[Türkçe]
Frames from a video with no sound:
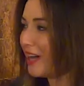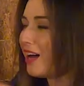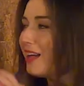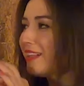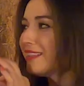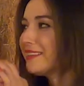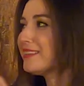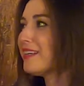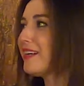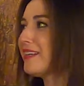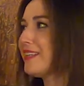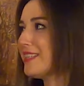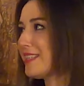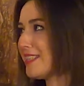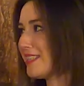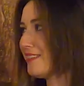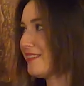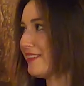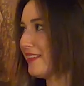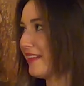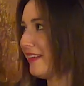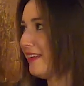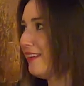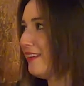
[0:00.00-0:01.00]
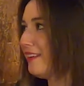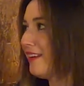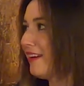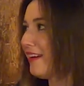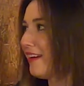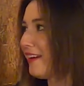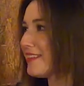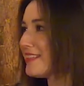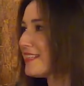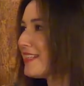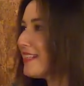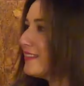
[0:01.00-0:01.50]
6 ay içinde
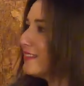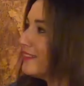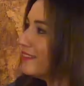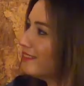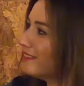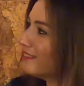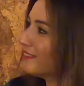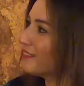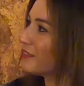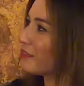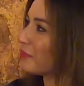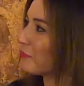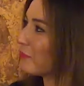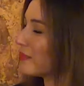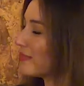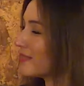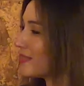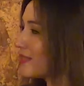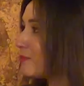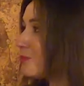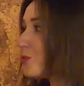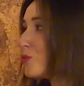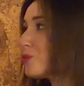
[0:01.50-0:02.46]
senin Başka bir